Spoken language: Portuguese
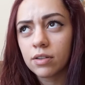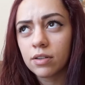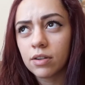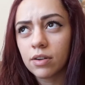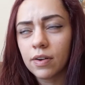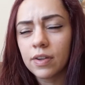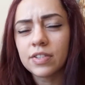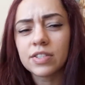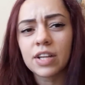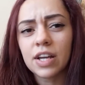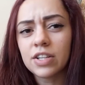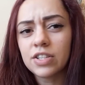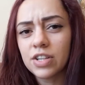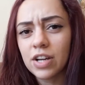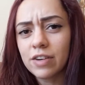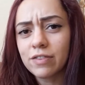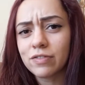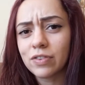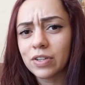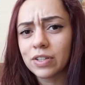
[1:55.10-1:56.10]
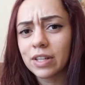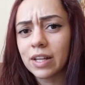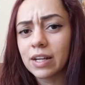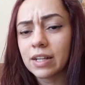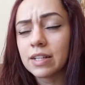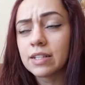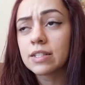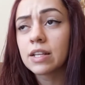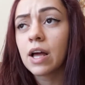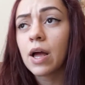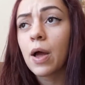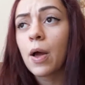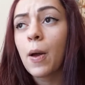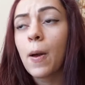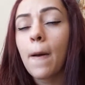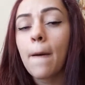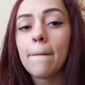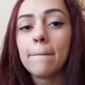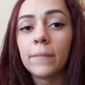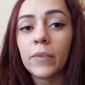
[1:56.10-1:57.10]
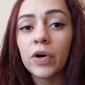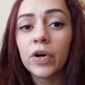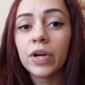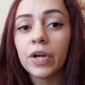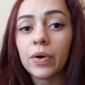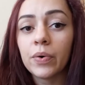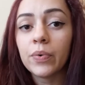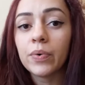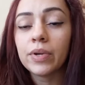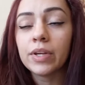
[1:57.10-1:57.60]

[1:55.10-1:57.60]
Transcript: acho que é a tia avó delas, morreu